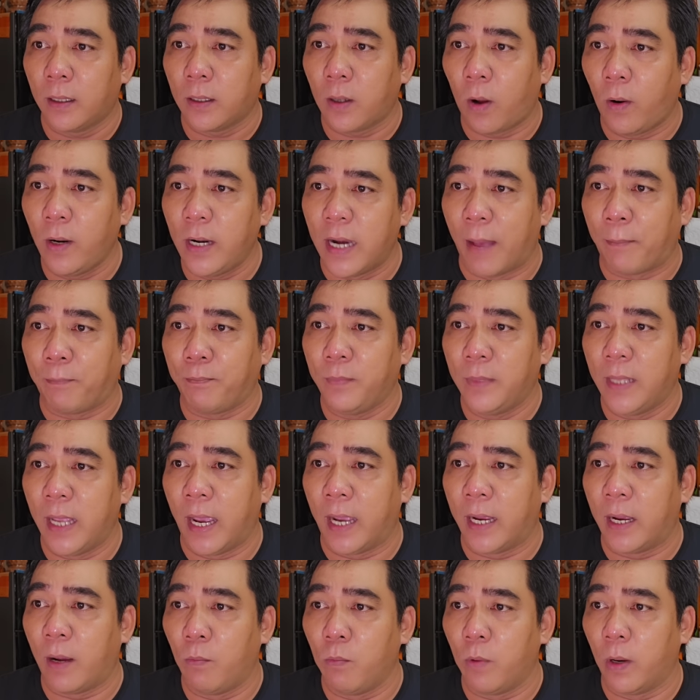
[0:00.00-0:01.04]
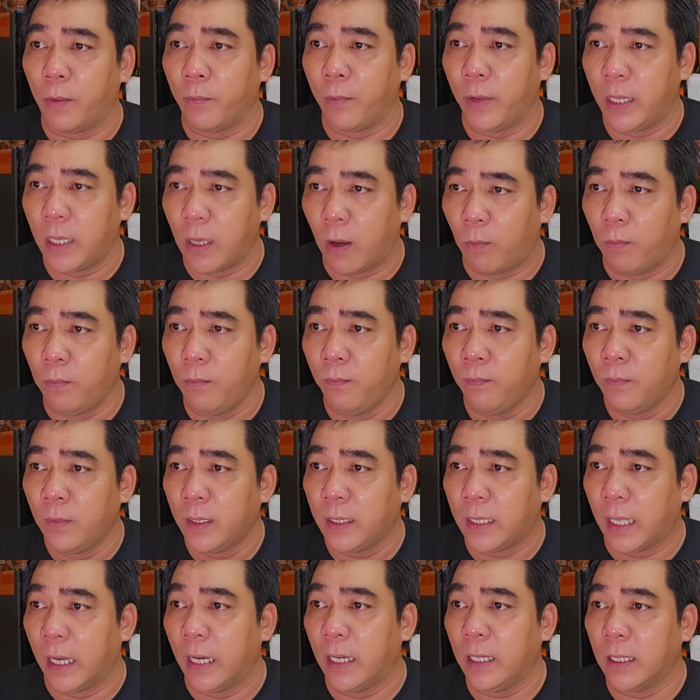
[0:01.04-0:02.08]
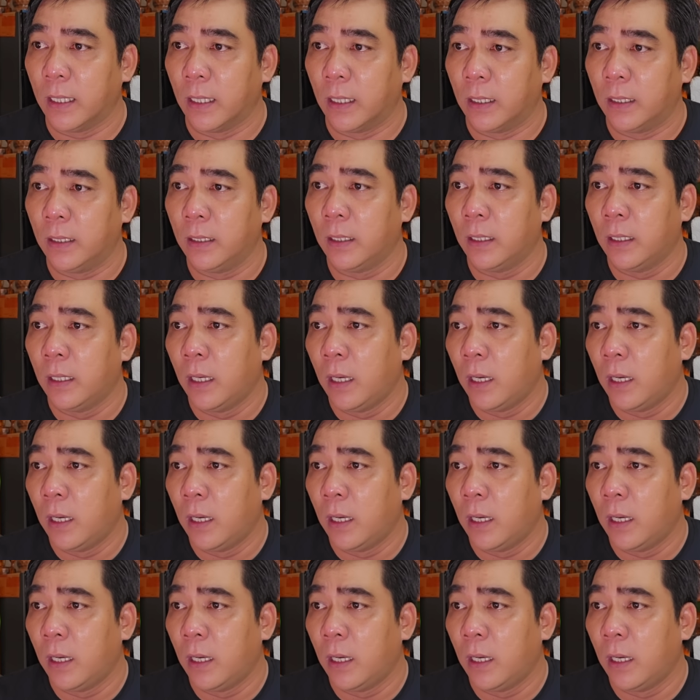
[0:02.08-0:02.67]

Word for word: đối lập về ông Huỳnh Uy Dũng chuyển nhượng